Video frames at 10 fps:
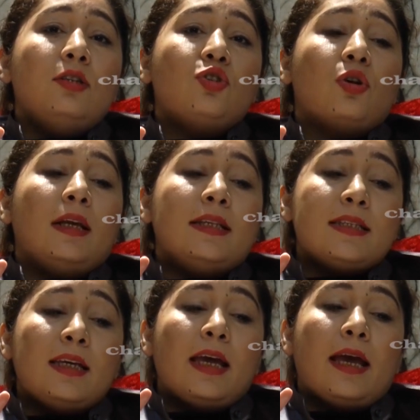जो
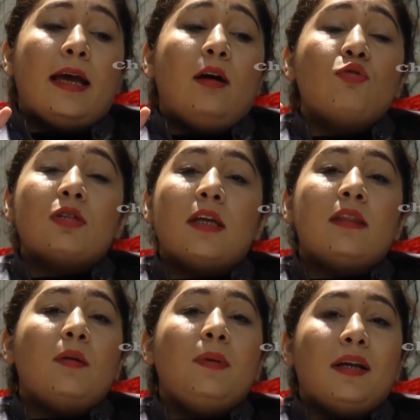क्लेंजिंग है उसके
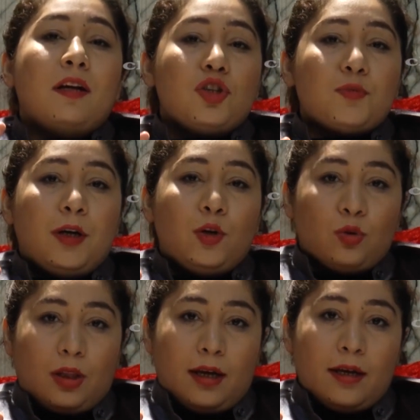अंदर भी नरिशमेंट
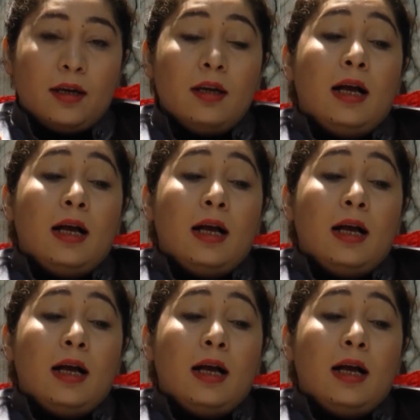होता है